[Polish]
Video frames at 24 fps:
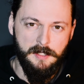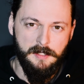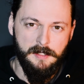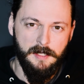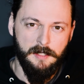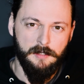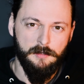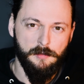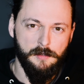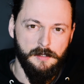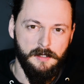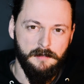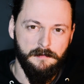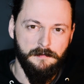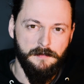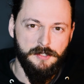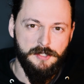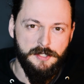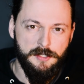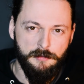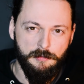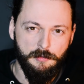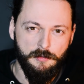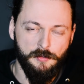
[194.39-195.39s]
na których
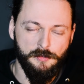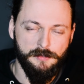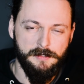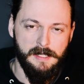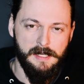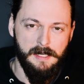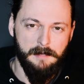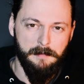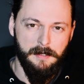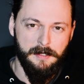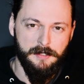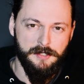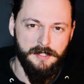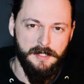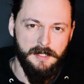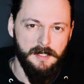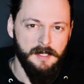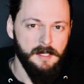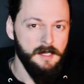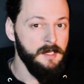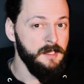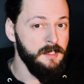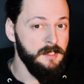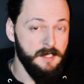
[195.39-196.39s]
wysiłku zarabia
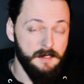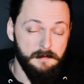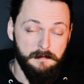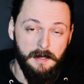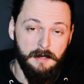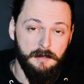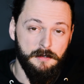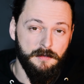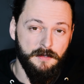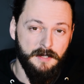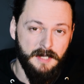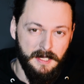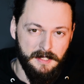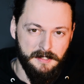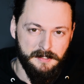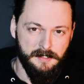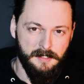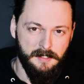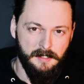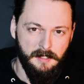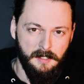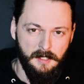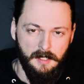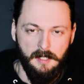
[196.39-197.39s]
się niemałą
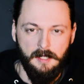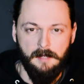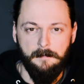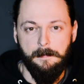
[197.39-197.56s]
kasę,